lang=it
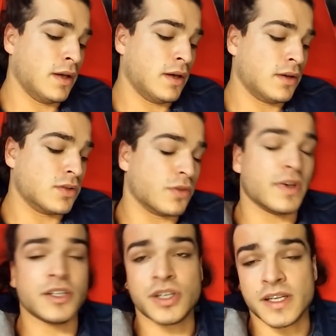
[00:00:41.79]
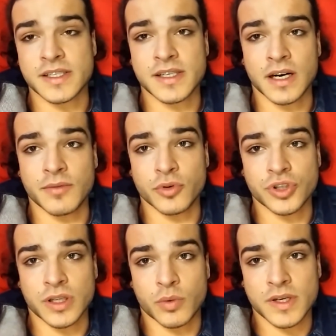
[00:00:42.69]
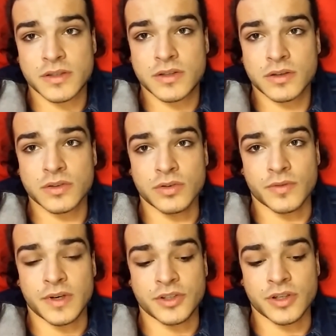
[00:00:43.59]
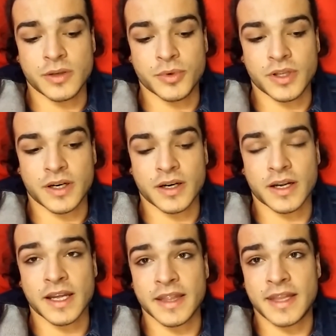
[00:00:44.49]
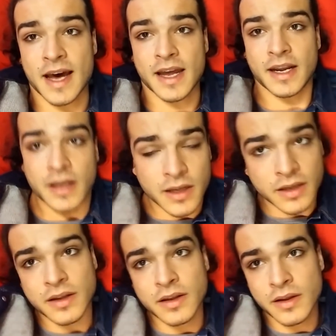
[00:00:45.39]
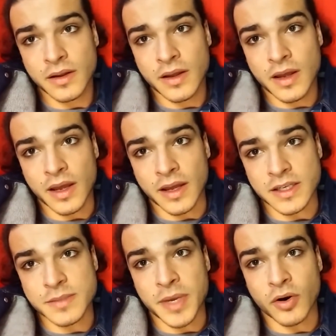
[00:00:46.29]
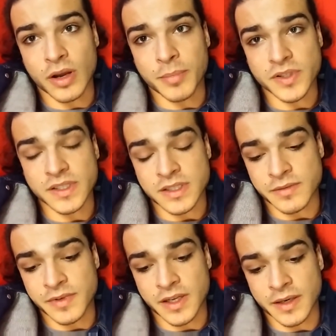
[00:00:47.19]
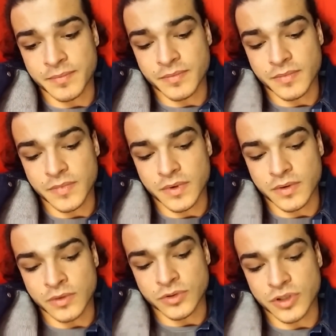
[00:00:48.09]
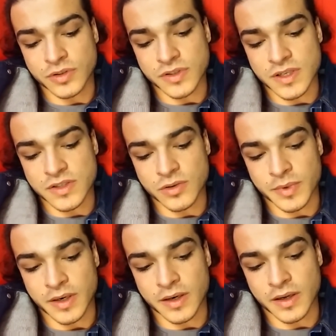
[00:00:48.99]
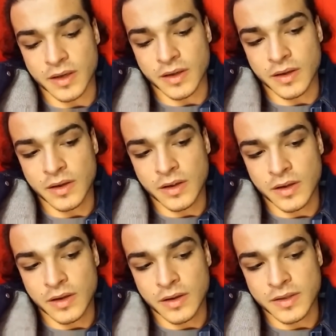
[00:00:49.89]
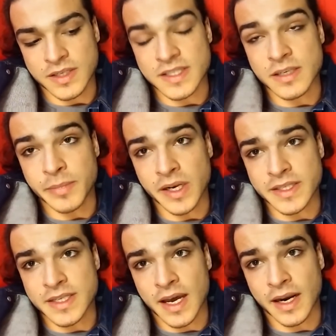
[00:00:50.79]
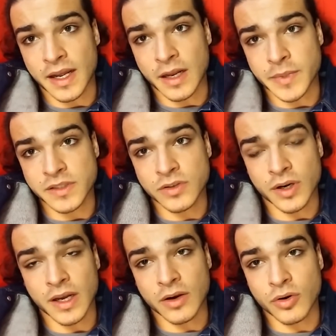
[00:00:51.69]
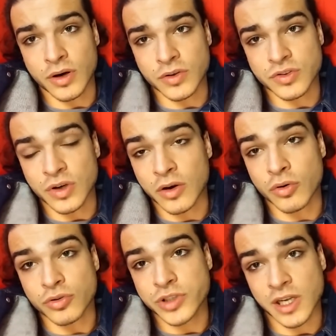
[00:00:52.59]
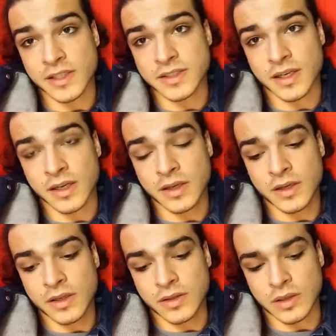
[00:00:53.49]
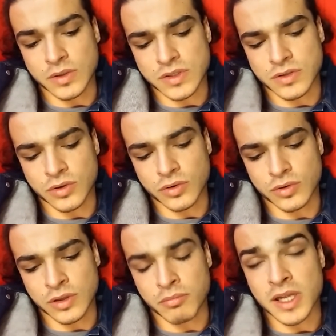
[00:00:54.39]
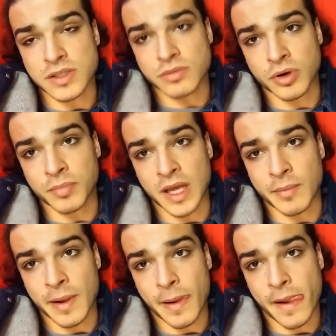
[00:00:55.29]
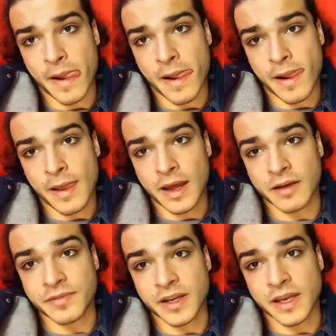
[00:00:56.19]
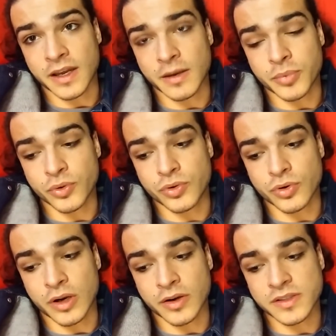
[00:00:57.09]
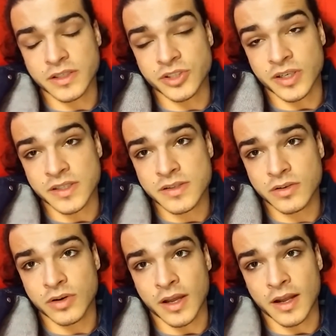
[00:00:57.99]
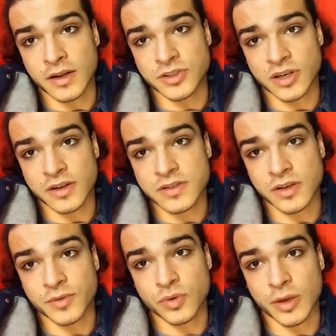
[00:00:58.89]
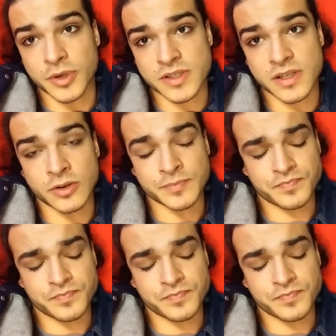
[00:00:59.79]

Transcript: Sono felice di essere la voce di questo, sono felice di poter cantare e spero che possa servire in un certo senso per eh, sensibilizzare le persone che ancora non sono a conoscenza di questo immenso problema affinché appunto la nostra generazione e le generazioni future possano